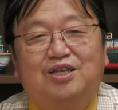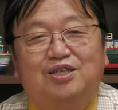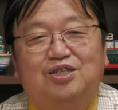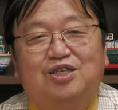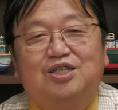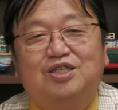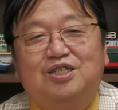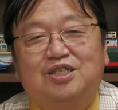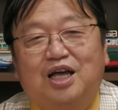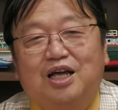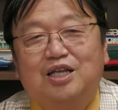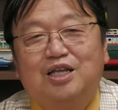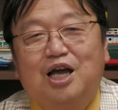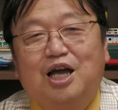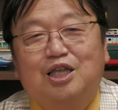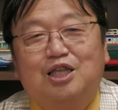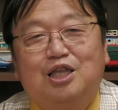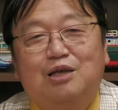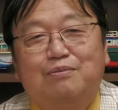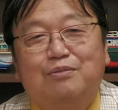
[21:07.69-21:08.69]
実際に
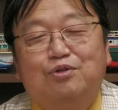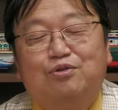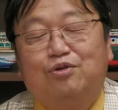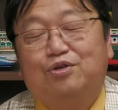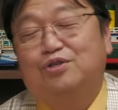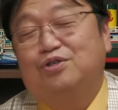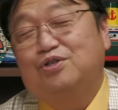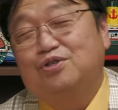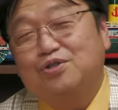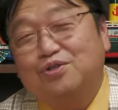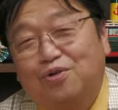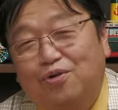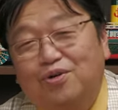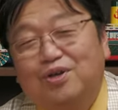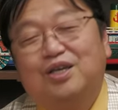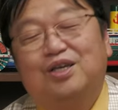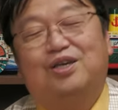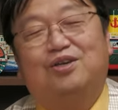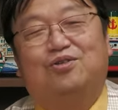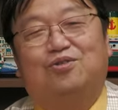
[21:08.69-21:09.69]
会ってみるとすご
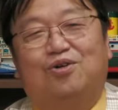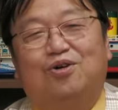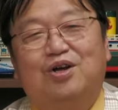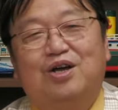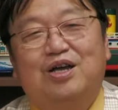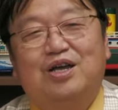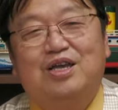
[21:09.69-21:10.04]
いいいと。